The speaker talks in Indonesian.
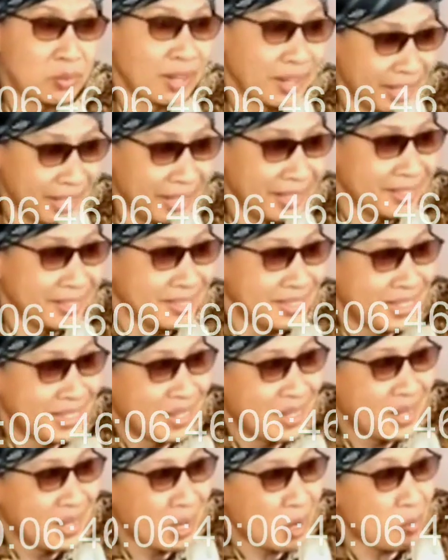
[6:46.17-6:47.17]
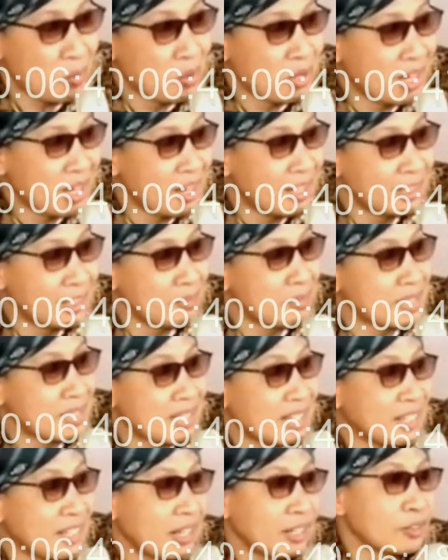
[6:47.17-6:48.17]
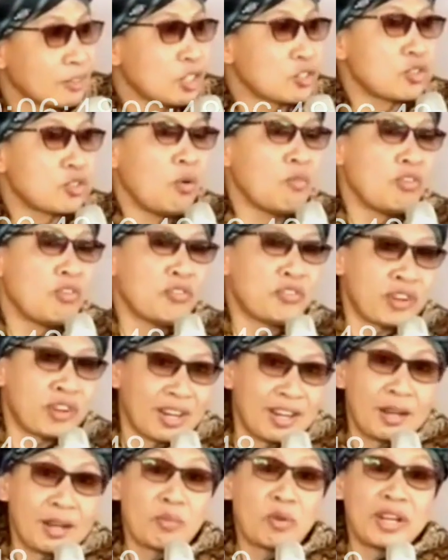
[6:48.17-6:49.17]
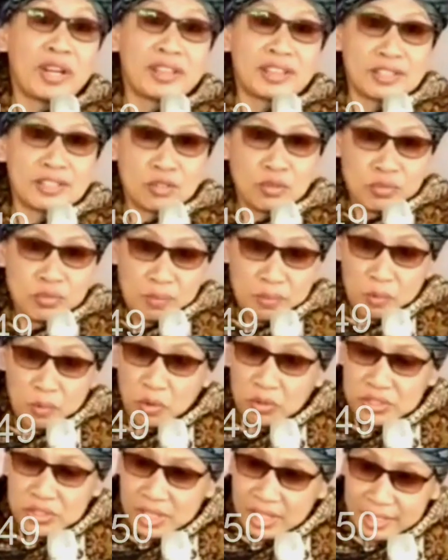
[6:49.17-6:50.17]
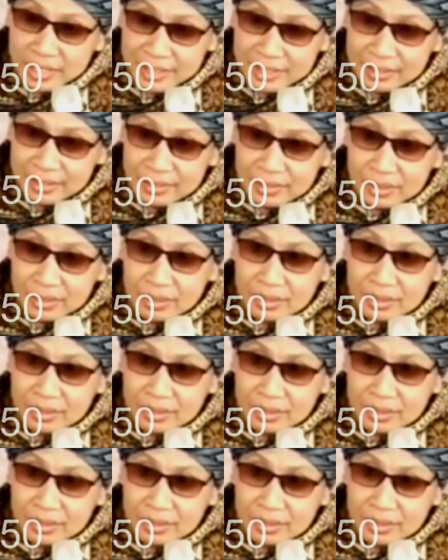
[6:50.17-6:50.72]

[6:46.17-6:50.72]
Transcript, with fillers: Wah ini kemudian nanti masalah yang tasawuf kenal mulai tasawufnya Imam Ghazali,